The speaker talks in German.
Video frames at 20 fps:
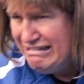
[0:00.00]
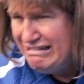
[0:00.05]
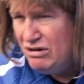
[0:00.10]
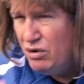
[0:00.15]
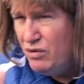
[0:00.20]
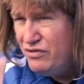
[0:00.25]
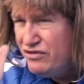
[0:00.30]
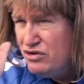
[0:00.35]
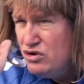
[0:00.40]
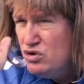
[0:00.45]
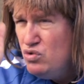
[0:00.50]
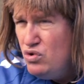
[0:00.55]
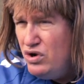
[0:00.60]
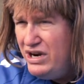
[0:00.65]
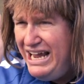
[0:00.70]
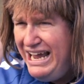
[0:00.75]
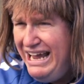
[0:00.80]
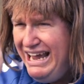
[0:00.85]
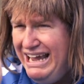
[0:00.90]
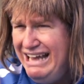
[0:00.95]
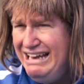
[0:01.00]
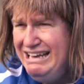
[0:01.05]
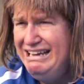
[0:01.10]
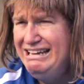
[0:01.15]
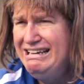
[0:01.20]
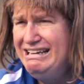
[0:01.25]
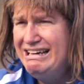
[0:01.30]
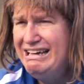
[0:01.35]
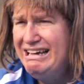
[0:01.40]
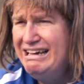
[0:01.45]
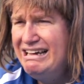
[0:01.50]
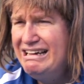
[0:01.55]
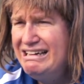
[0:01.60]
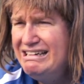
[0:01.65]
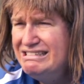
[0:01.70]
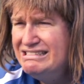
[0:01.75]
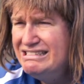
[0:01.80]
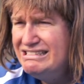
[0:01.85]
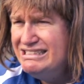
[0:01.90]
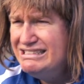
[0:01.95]
Läufst du nur der Herde
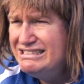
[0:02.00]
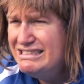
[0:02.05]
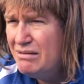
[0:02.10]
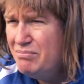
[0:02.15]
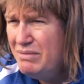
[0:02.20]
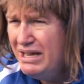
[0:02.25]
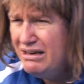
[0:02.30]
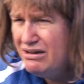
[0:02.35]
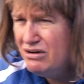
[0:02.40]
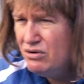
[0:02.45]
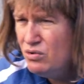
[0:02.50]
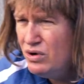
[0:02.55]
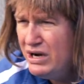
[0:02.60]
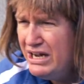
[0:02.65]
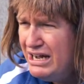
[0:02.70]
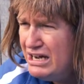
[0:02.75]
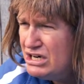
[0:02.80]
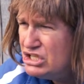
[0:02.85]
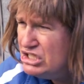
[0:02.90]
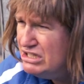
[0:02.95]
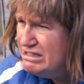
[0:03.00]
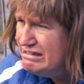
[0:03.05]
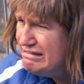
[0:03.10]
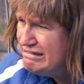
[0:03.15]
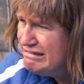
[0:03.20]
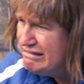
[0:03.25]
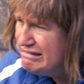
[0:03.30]
hinterher, siehst du am Ende nur Ärsche.